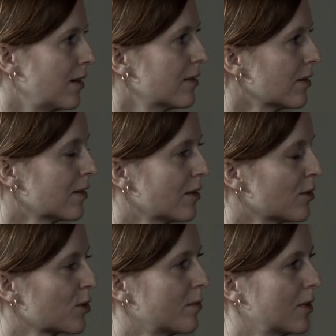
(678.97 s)
Alltag, der
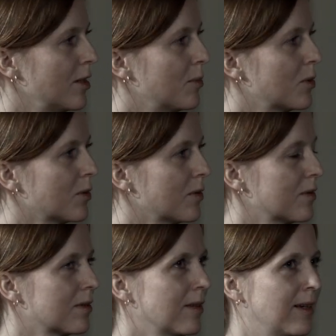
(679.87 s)
uns umgibt
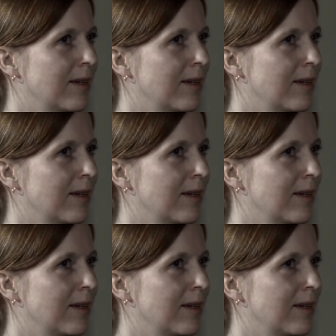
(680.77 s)
und